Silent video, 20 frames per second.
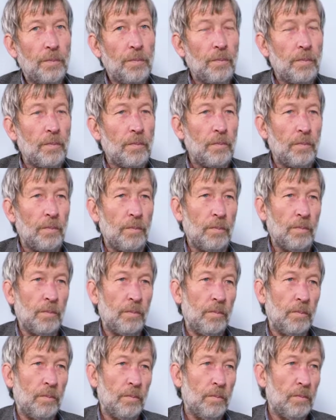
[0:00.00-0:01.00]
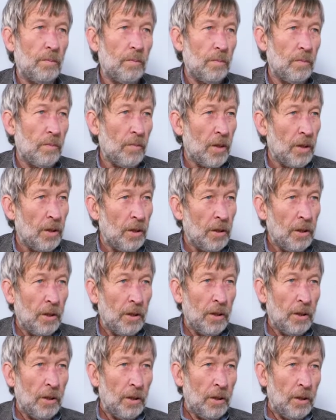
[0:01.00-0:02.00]
statt Asphalt?
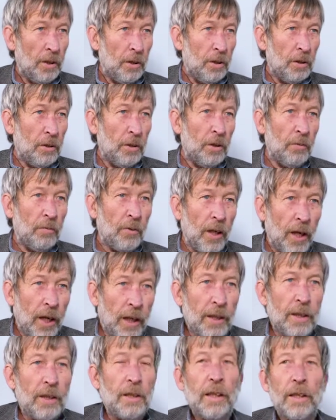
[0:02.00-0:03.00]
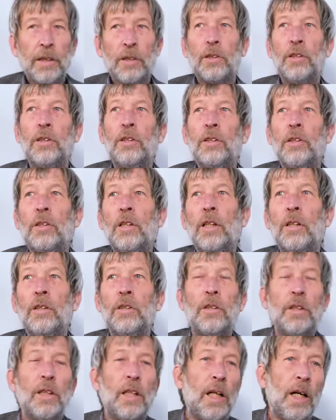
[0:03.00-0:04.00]
Die Frage lässt sich
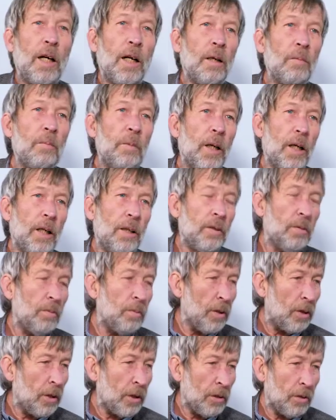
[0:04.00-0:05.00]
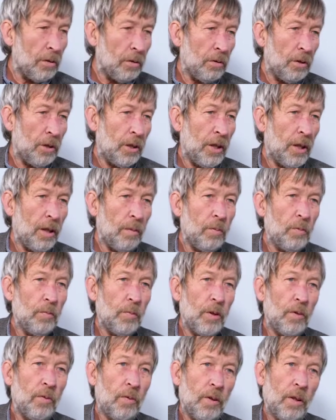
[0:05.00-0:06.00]
ganz klar beantworten. Ich habe
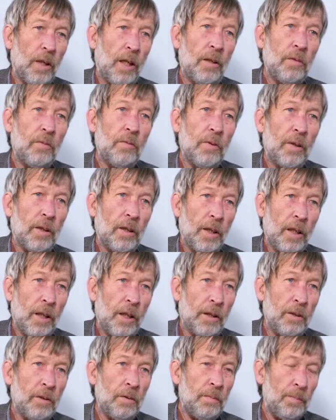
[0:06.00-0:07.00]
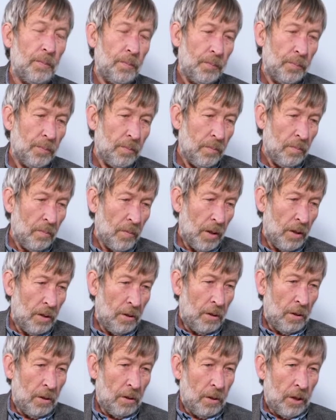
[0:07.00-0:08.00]
mich von Anfang an
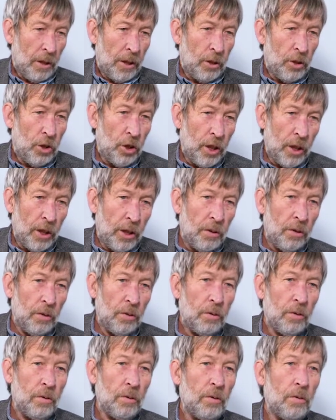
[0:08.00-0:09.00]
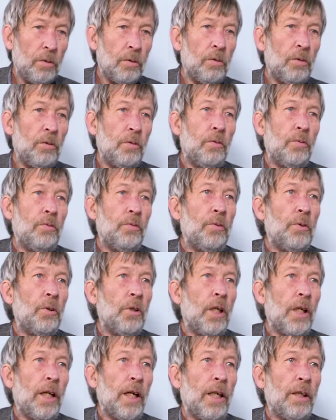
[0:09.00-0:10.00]
entschieden
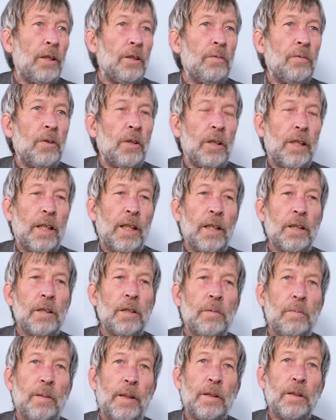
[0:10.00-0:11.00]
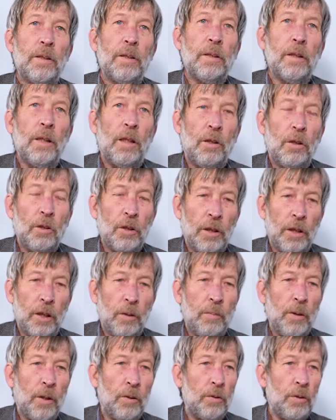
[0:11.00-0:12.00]
für eine Verkehrswende auch
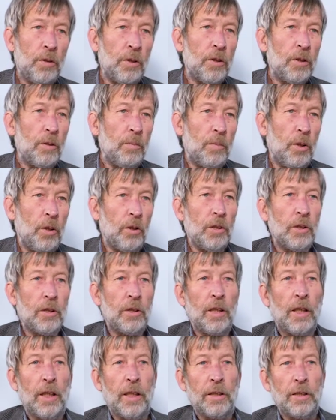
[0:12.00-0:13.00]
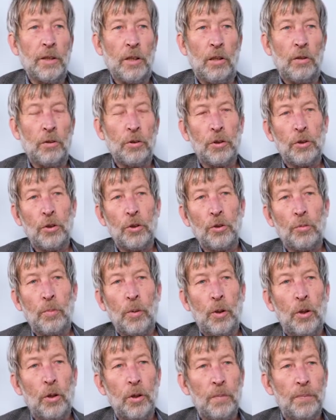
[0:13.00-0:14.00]
hier bei uns im Ostkreis
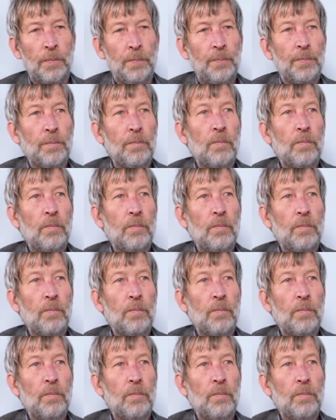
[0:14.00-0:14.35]
ausgesprochen,